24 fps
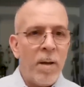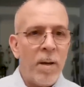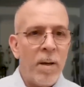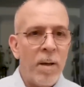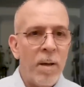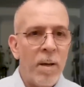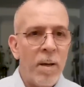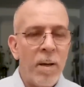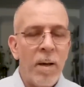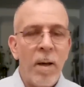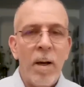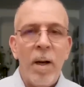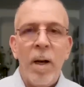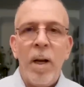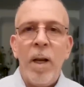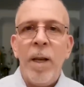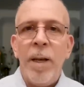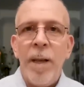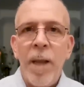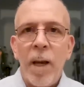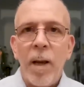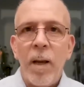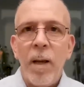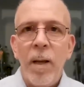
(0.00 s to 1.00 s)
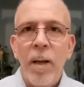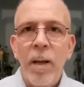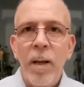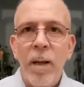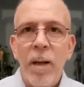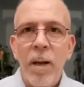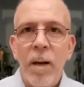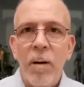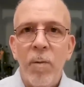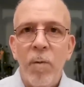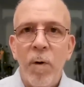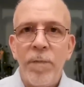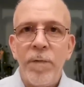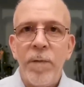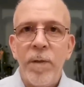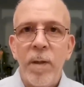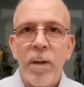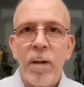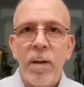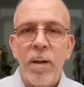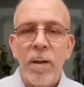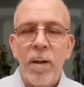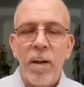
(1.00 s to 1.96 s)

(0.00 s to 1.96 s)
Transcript: آه، لنقل الوفد